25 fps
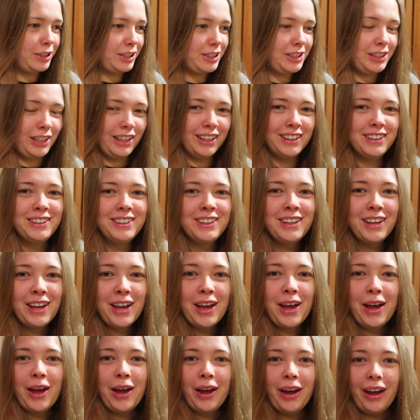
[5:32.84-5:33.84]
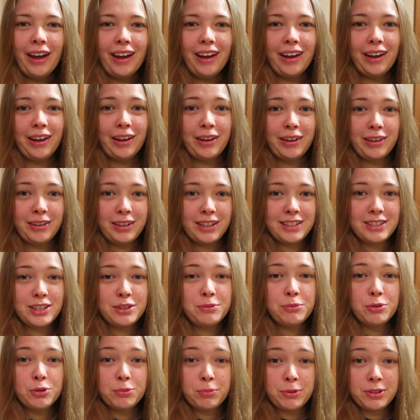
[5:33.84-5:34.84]
właśnie. E,
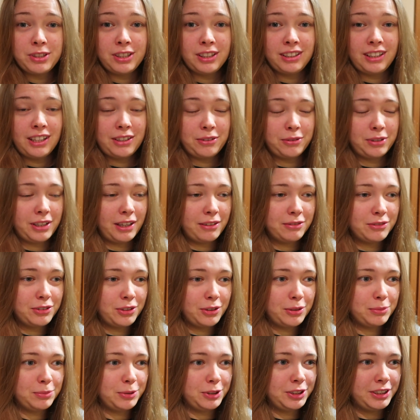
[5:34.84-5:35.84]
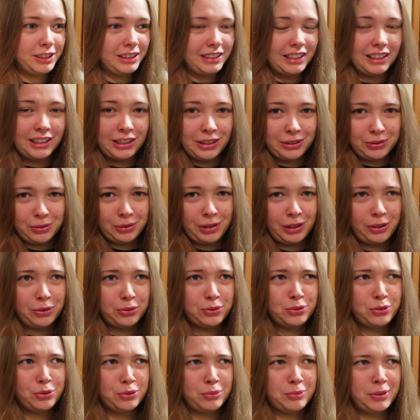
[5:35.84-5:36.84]
jesteśmy już po śniadaniu dawno, bo śniadanie jest tutaj
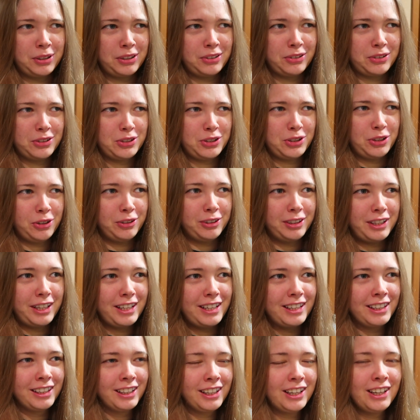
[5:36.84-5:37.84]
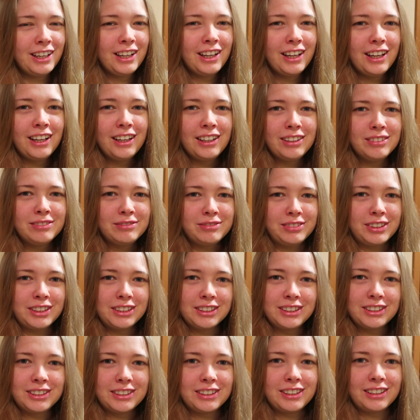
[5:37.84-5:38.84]
od 7 do 10.
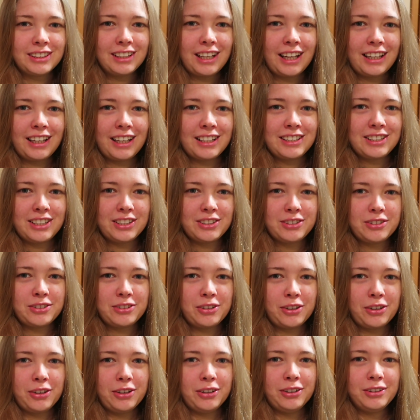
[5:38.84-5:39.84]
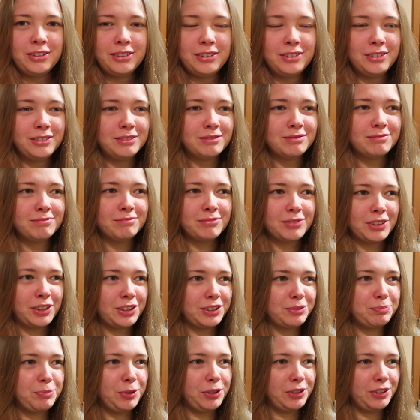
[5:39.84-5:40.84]
Więc dla nas jest to
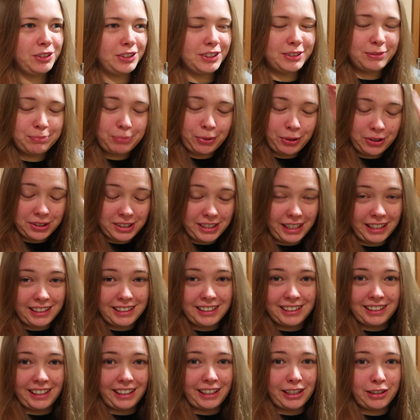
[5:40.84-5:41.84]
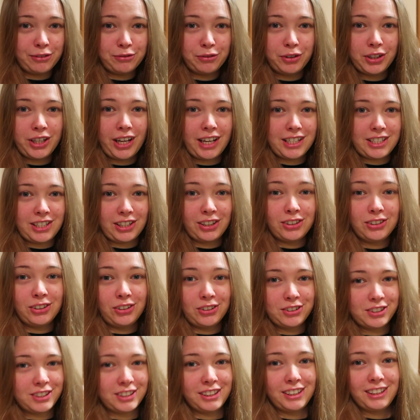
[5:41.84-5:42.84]
od, po, po ostatnich takich wojażach
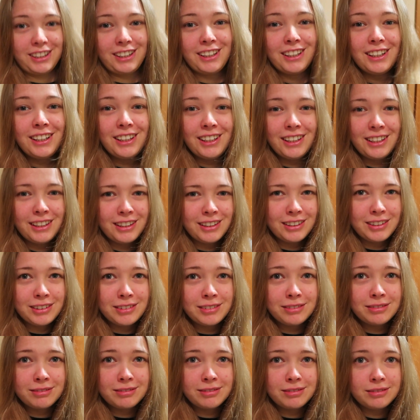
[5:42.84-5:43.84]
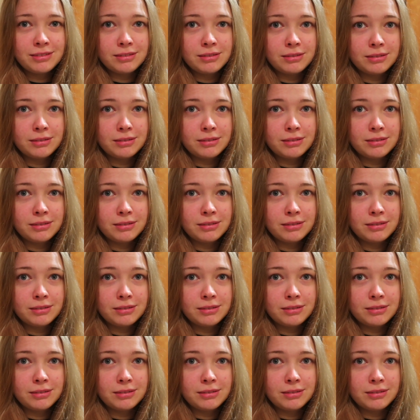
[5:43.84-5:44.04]
nocnych. Od 6 do 7.